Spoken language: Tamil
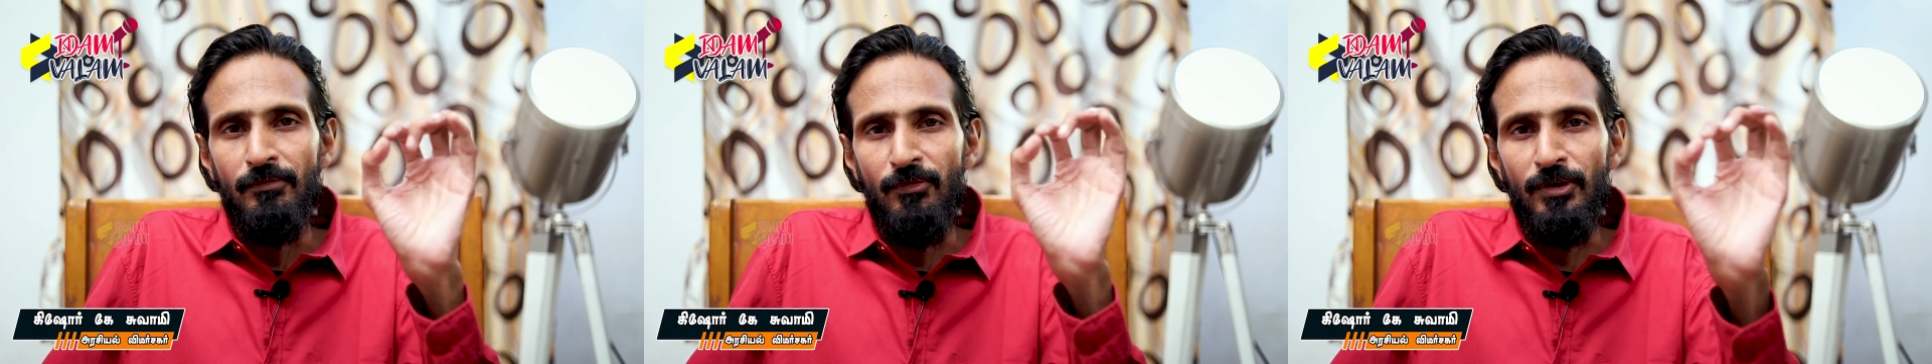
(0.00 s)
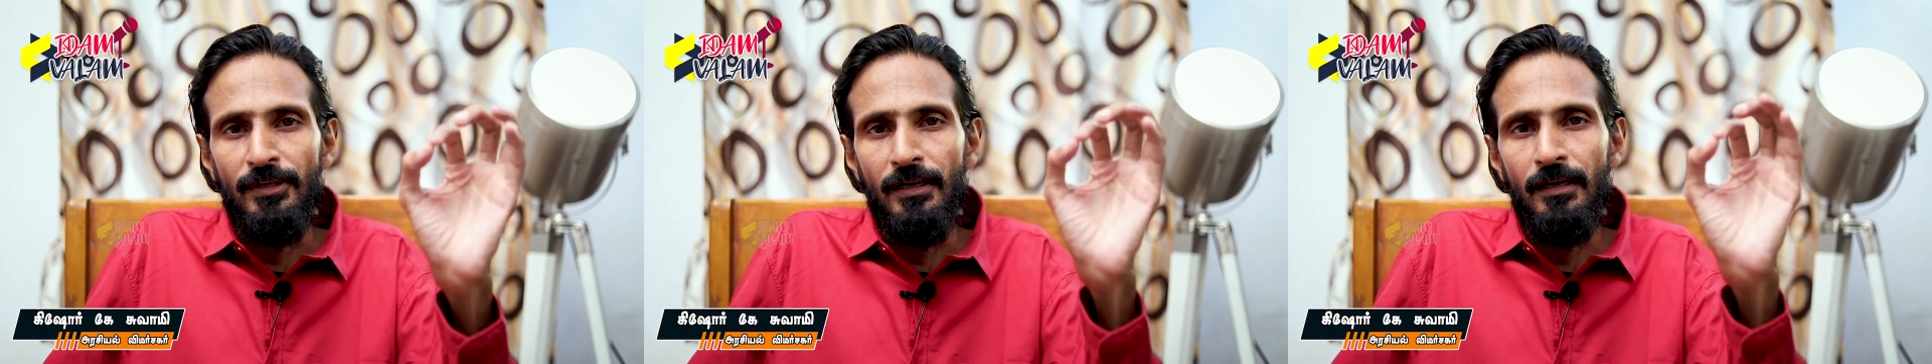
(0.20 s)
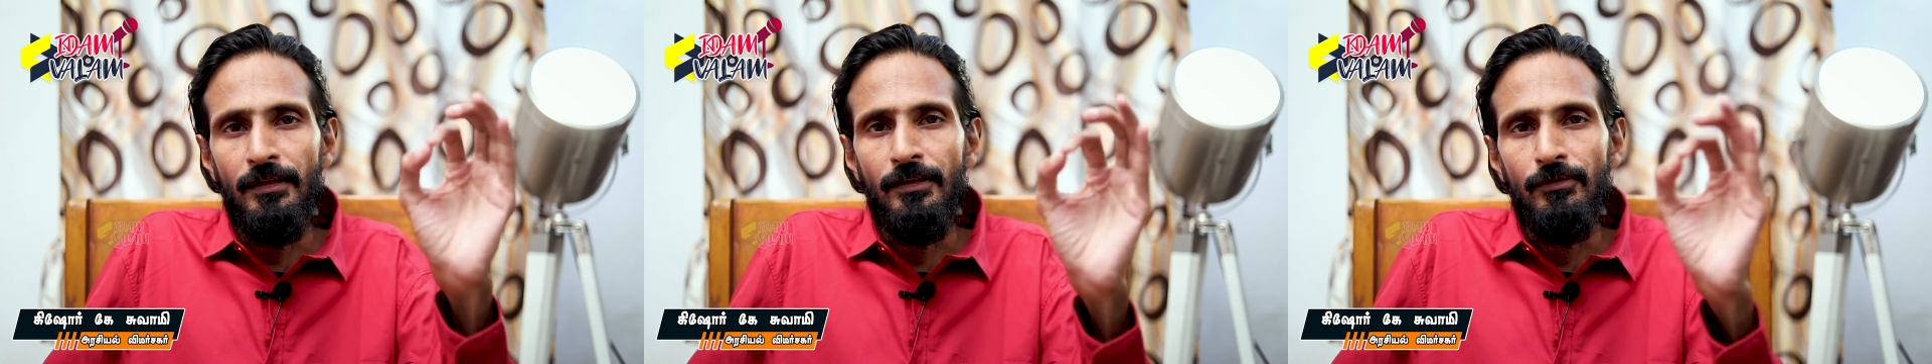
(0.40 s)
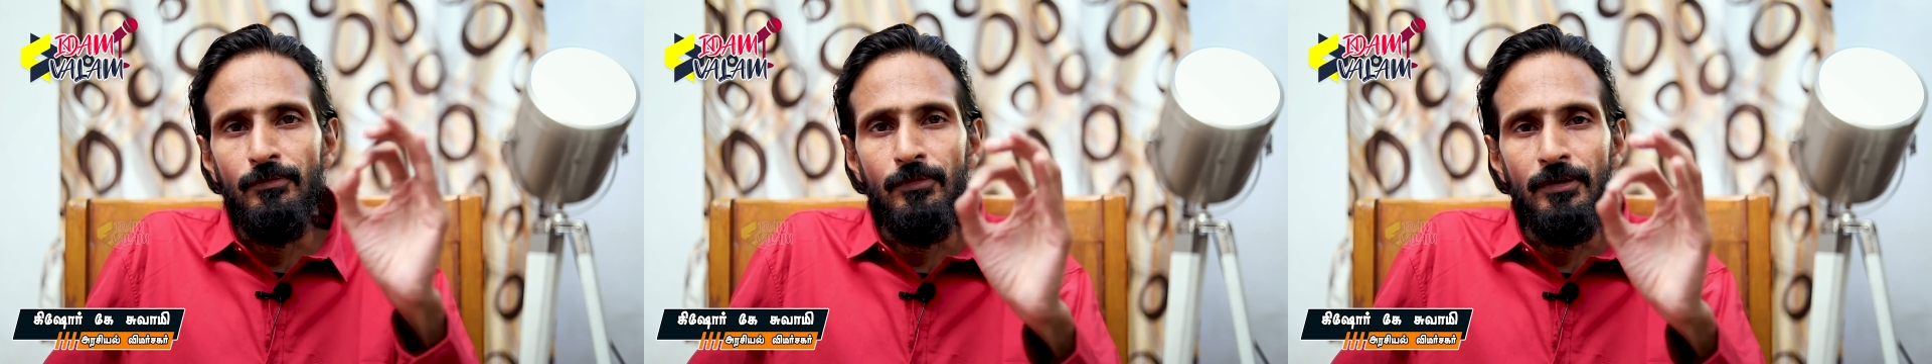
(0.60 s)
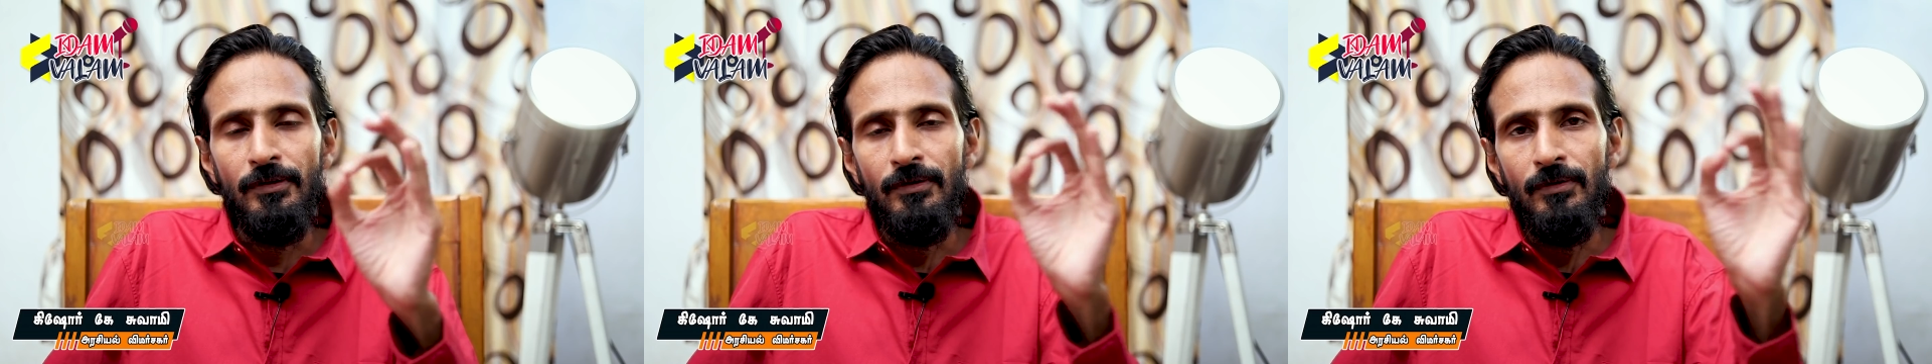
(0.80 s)
முதல்ல அந்த
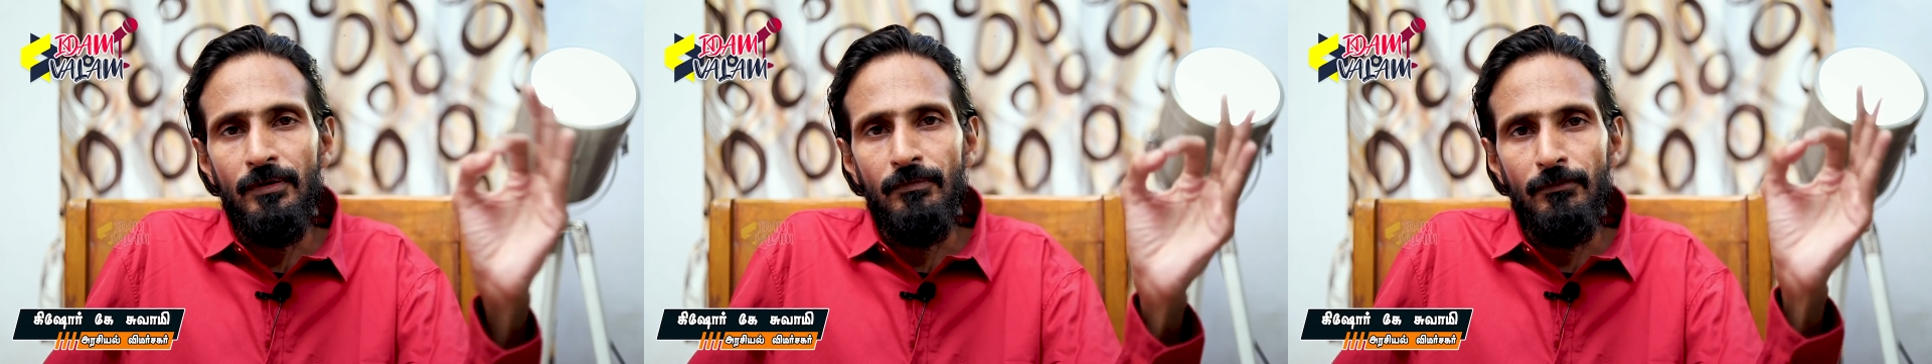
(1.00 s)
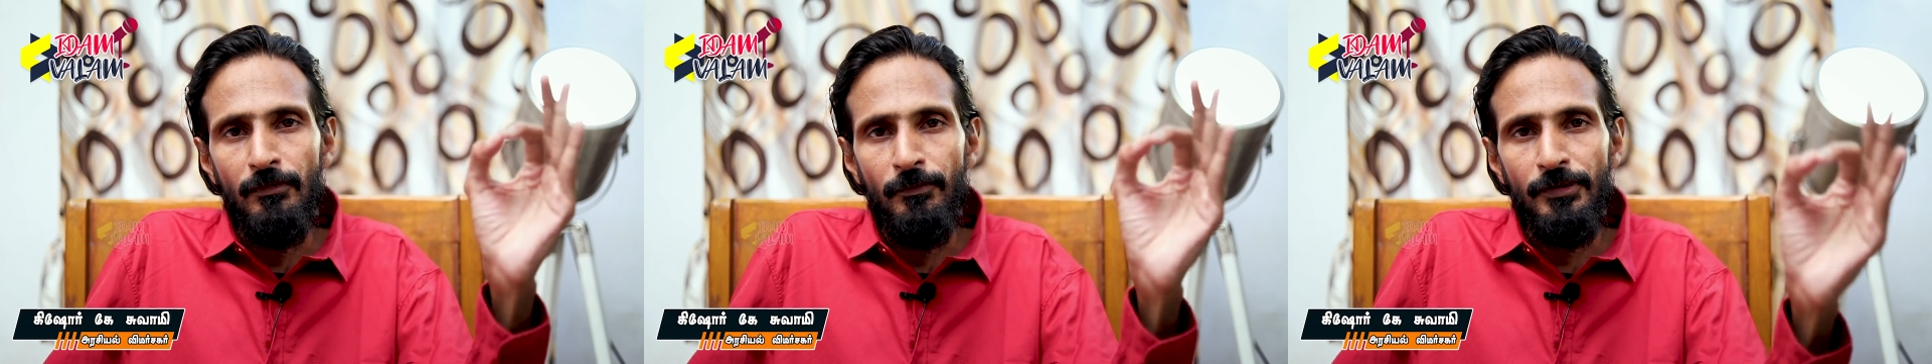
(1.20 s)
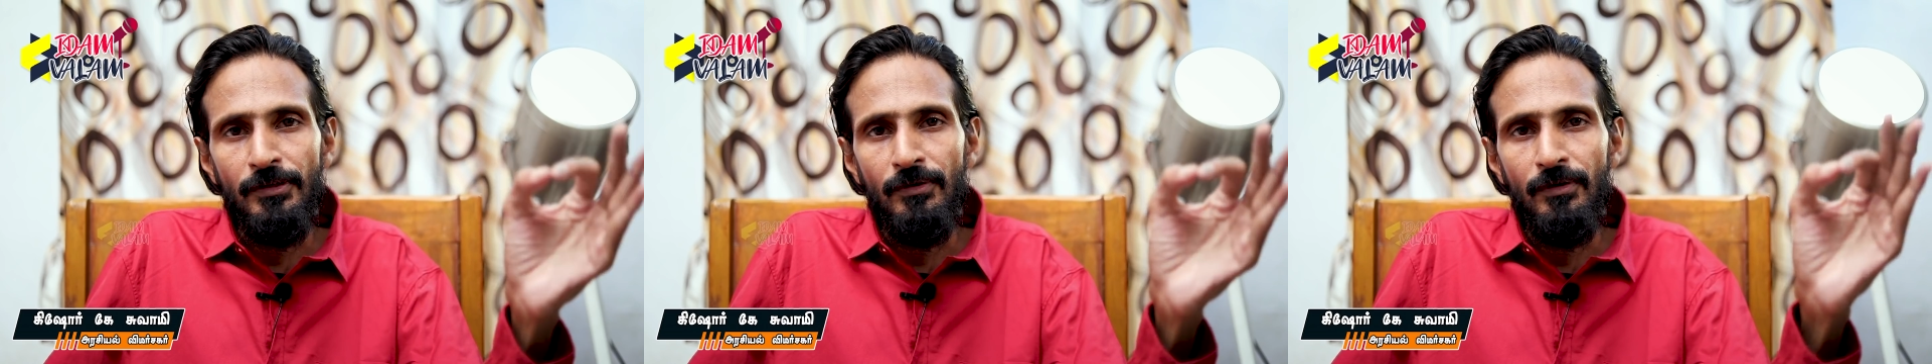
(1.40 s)
ஒம்பது கோ முப்பது